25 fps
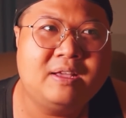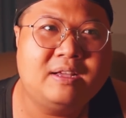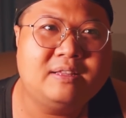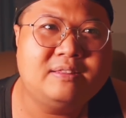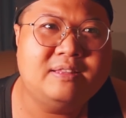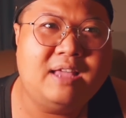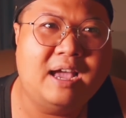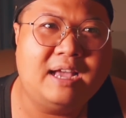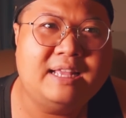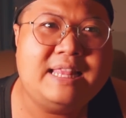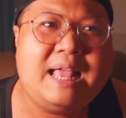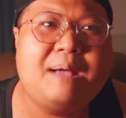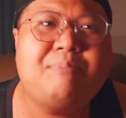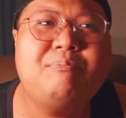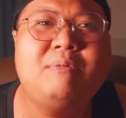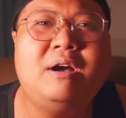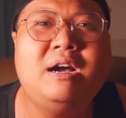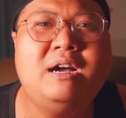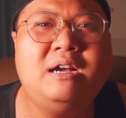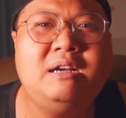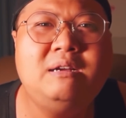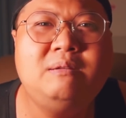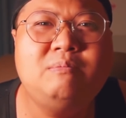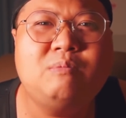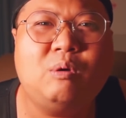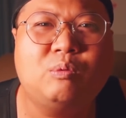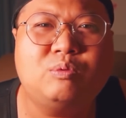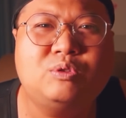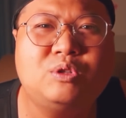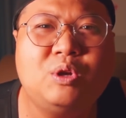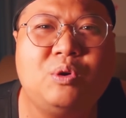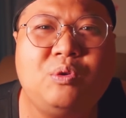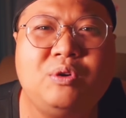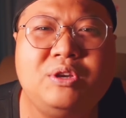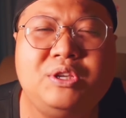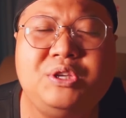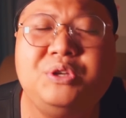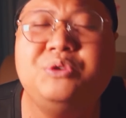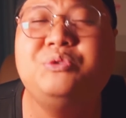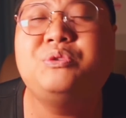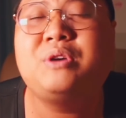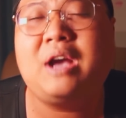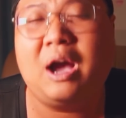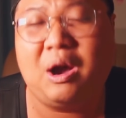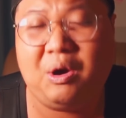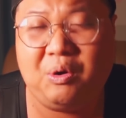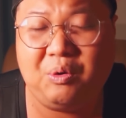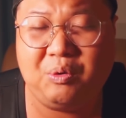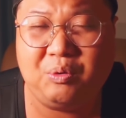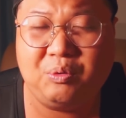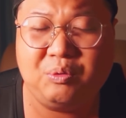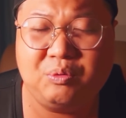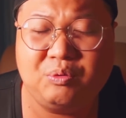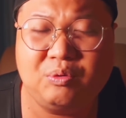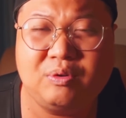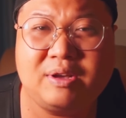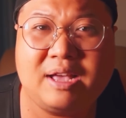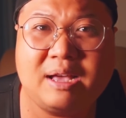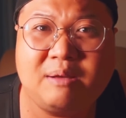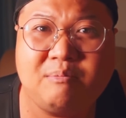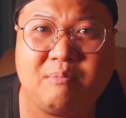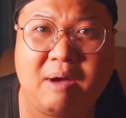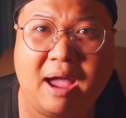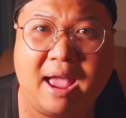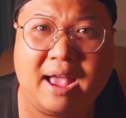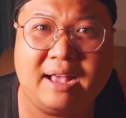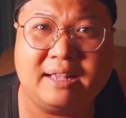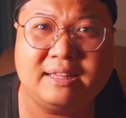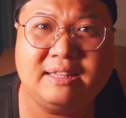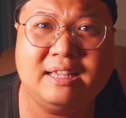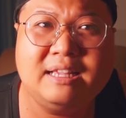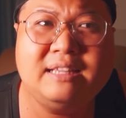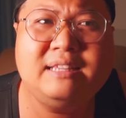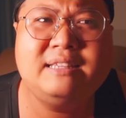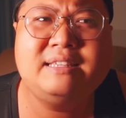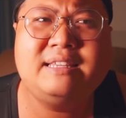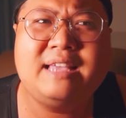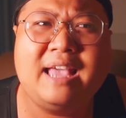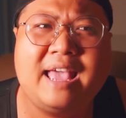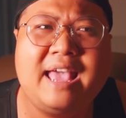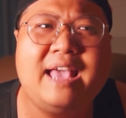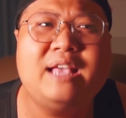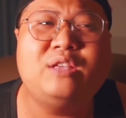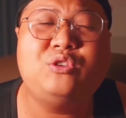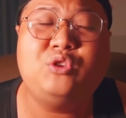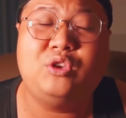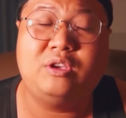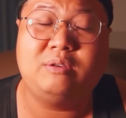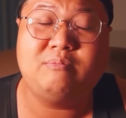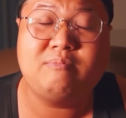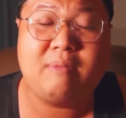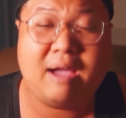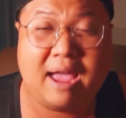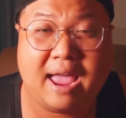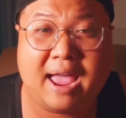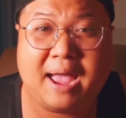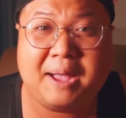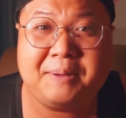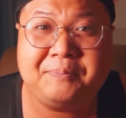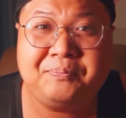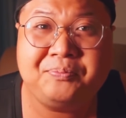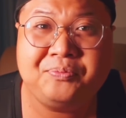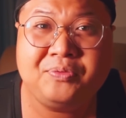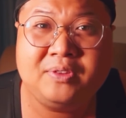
để đáp ứng một số nhu cầu của các bạn thích nghe chuyện ma